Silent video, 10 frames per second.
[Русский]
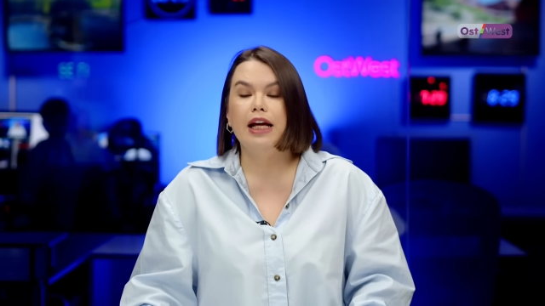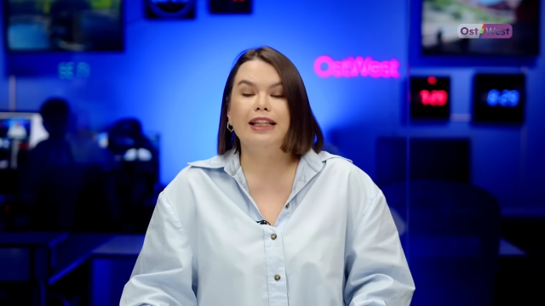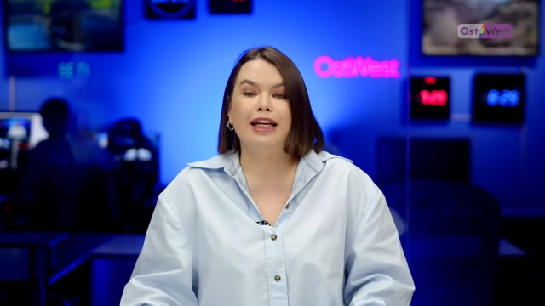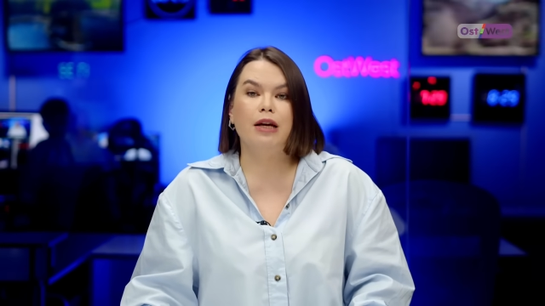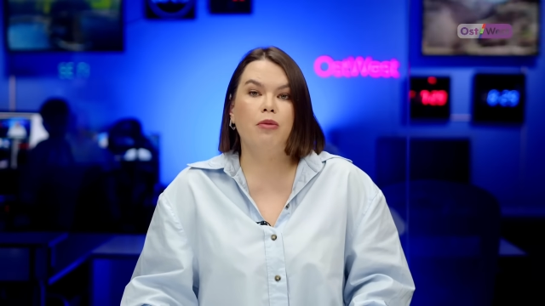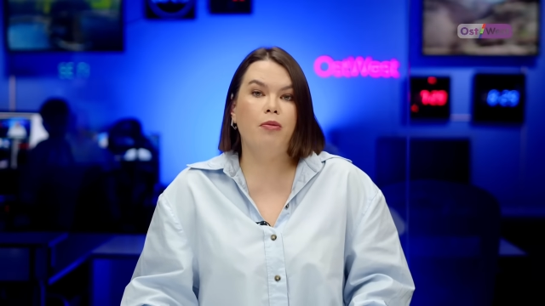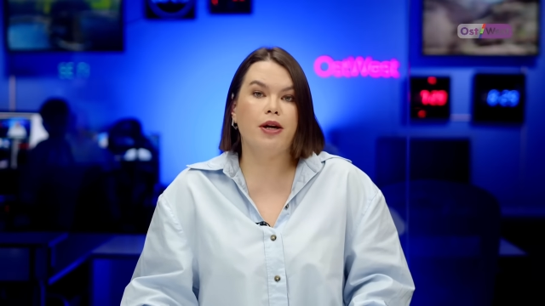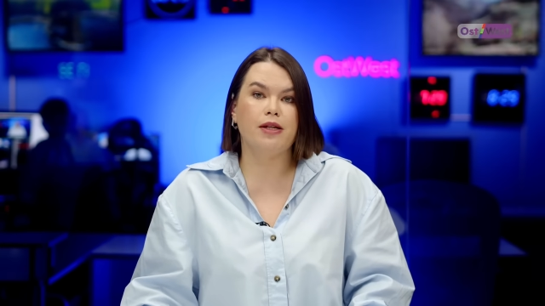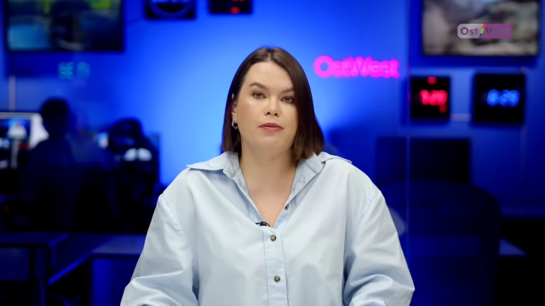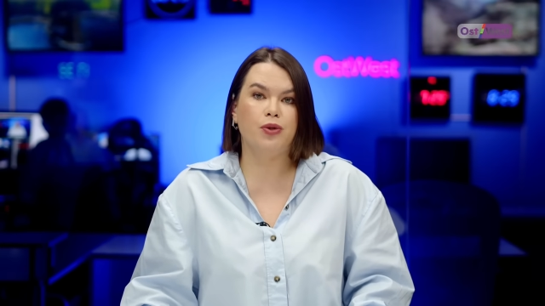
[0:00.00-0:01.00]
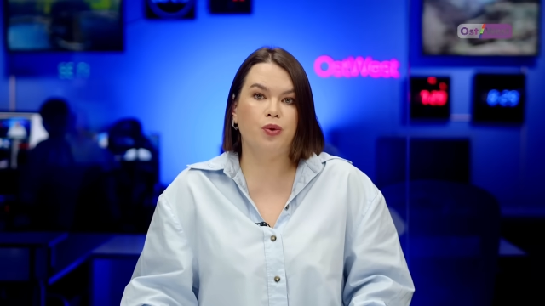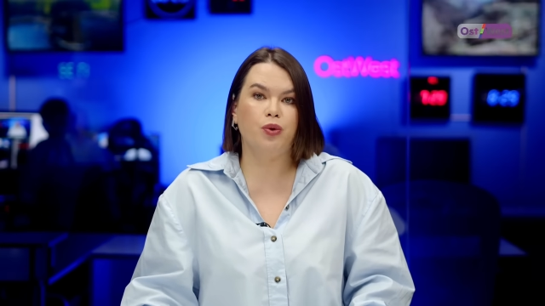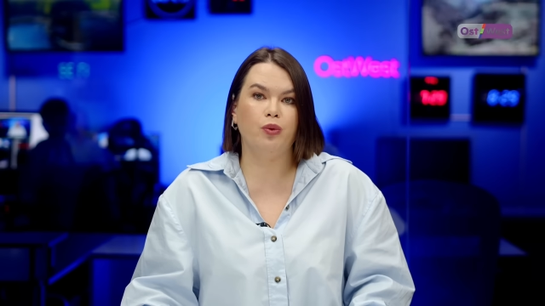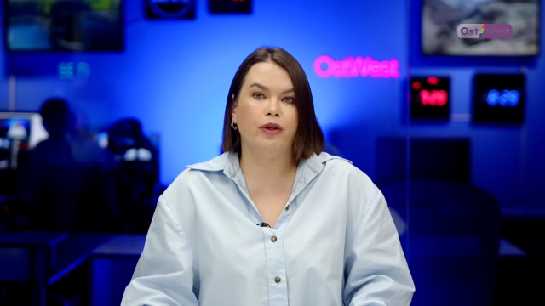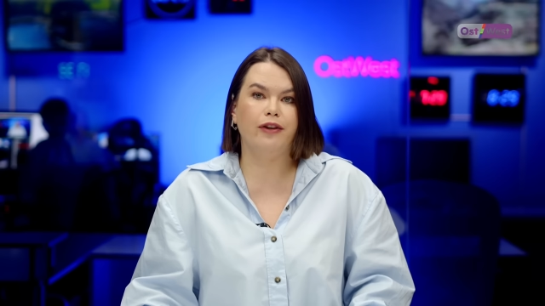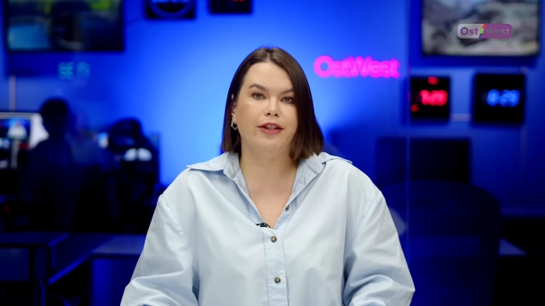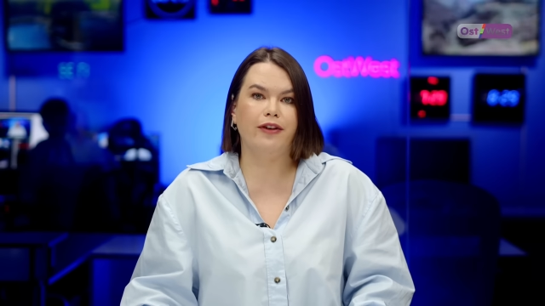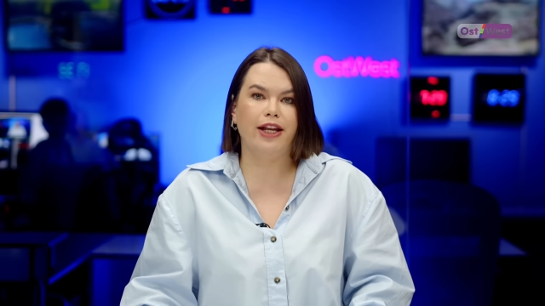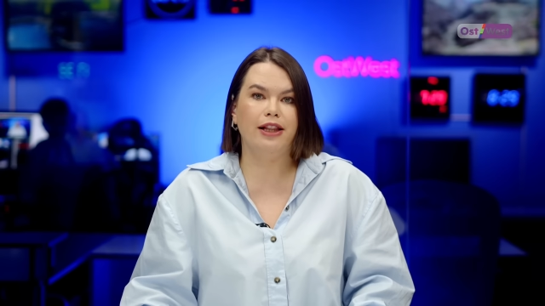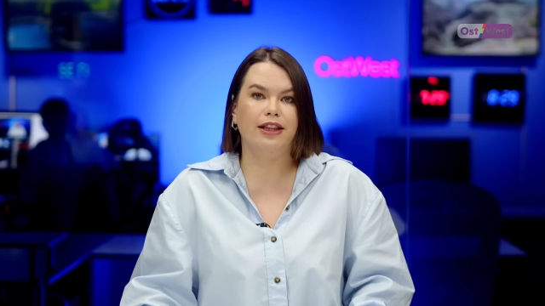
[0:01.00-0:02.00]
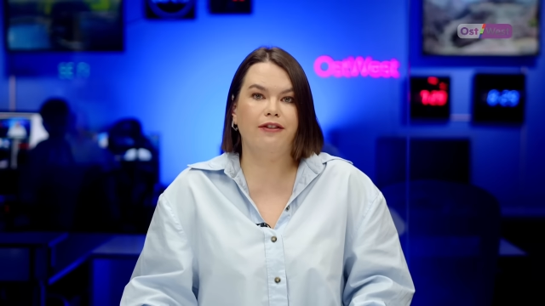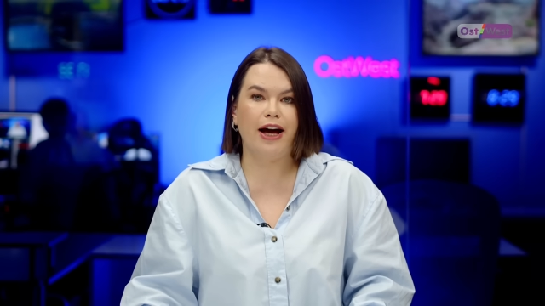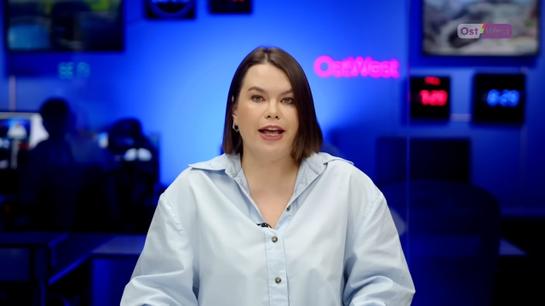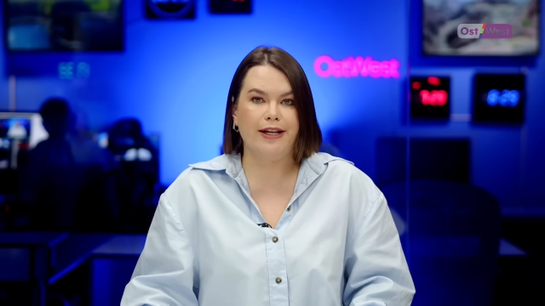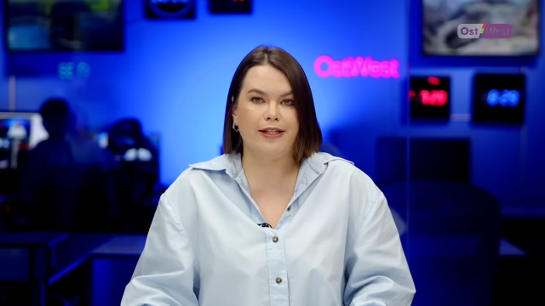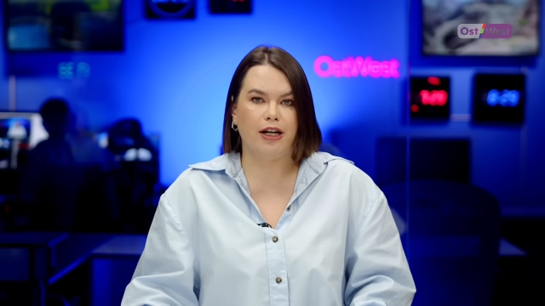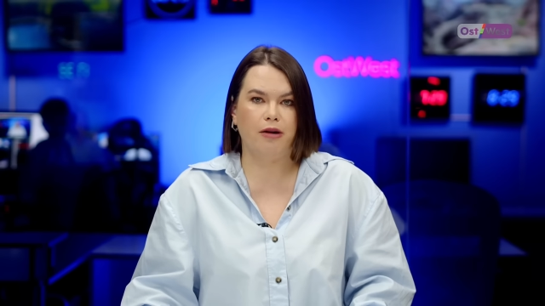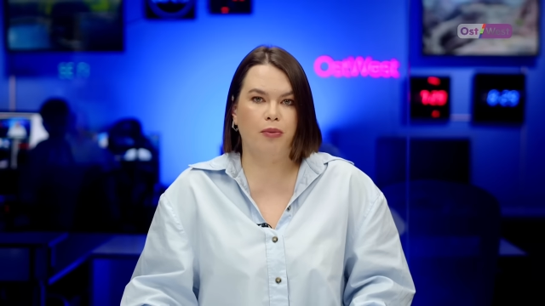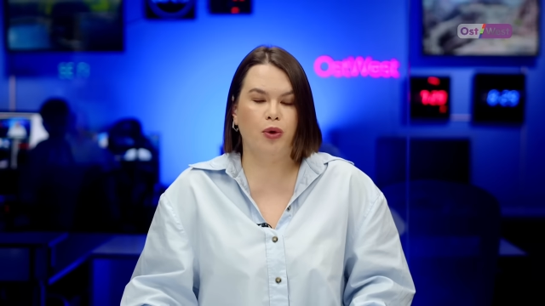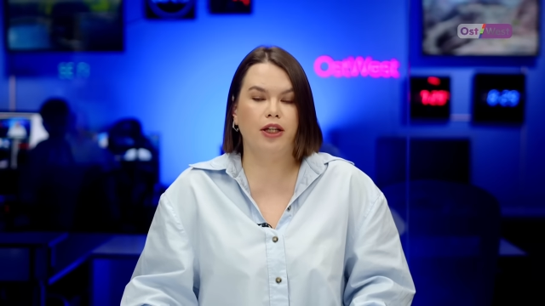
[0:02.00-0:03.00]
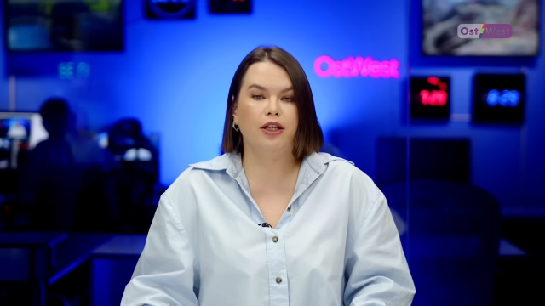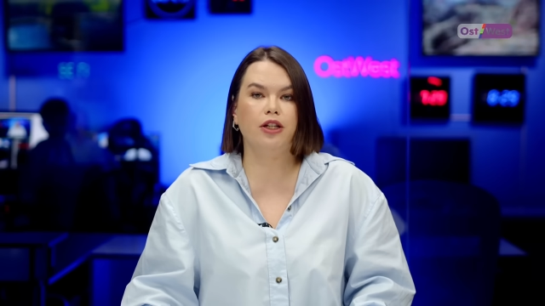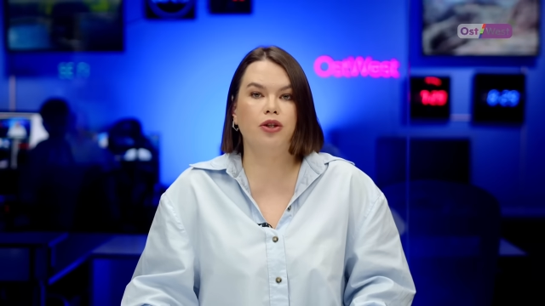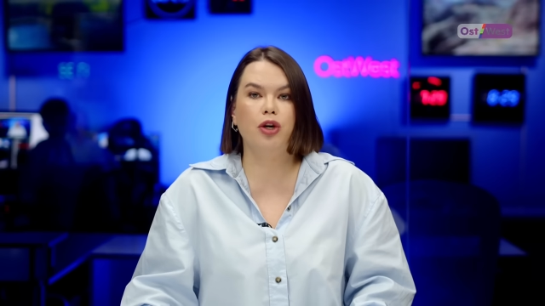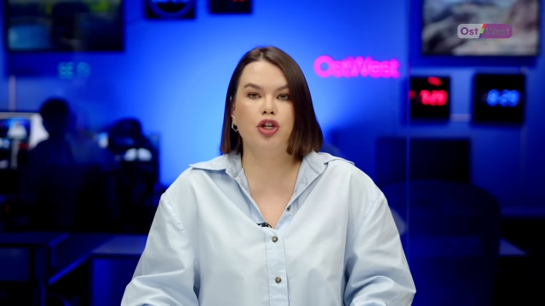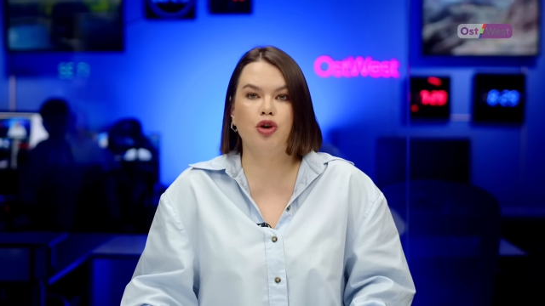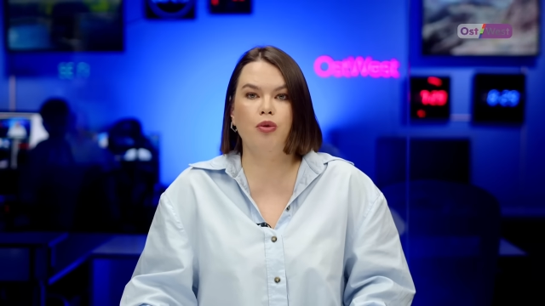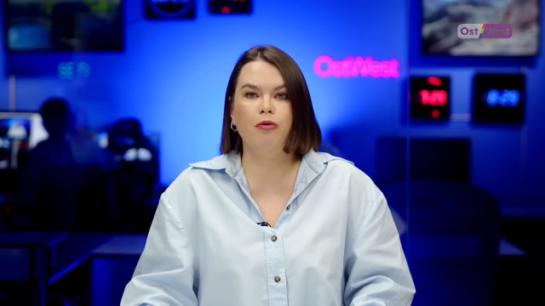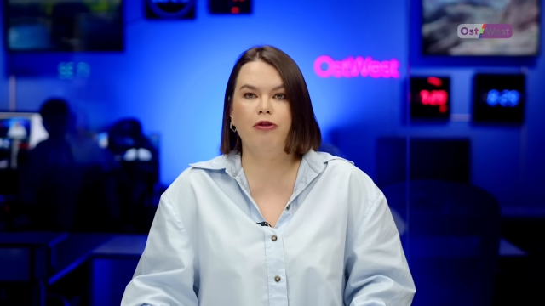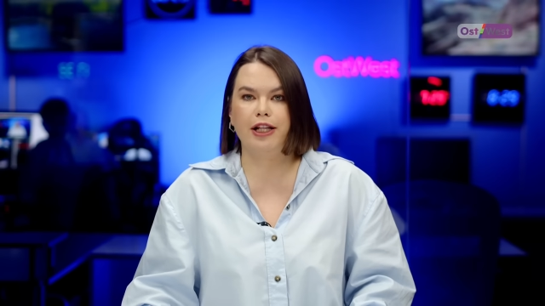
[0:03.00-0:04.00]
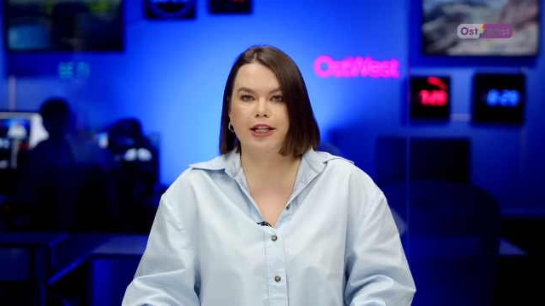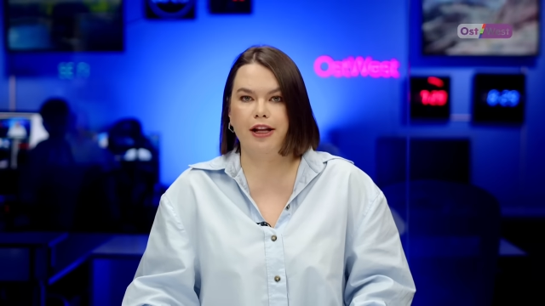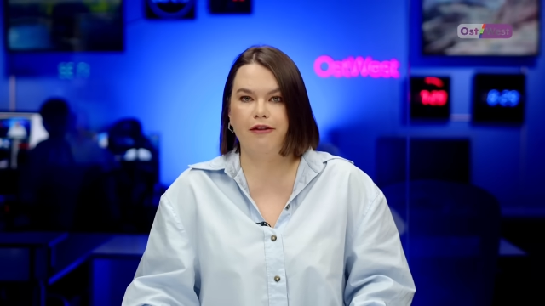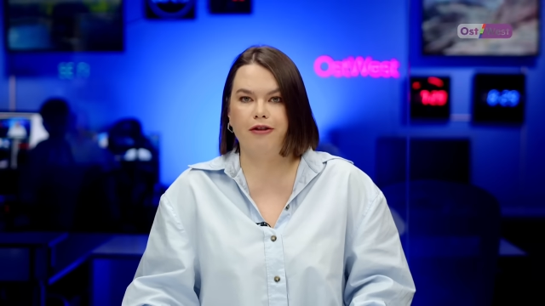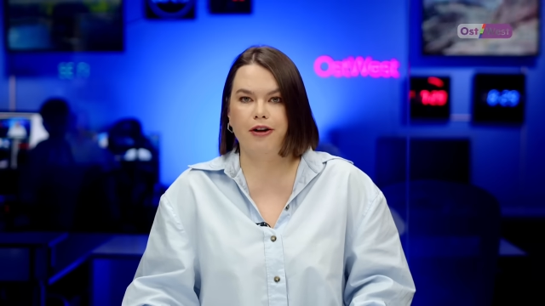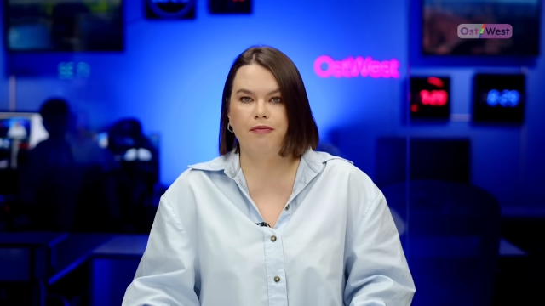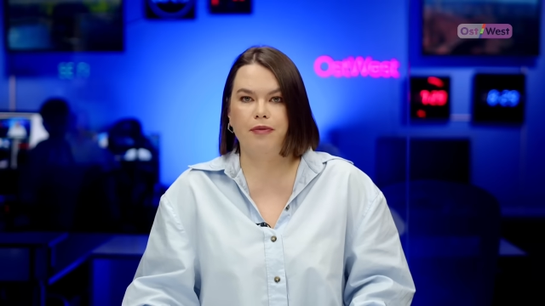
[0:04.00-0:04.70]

Таким образом, суд удовлетворил два иска, поданных Deutsche Umwelthilfe.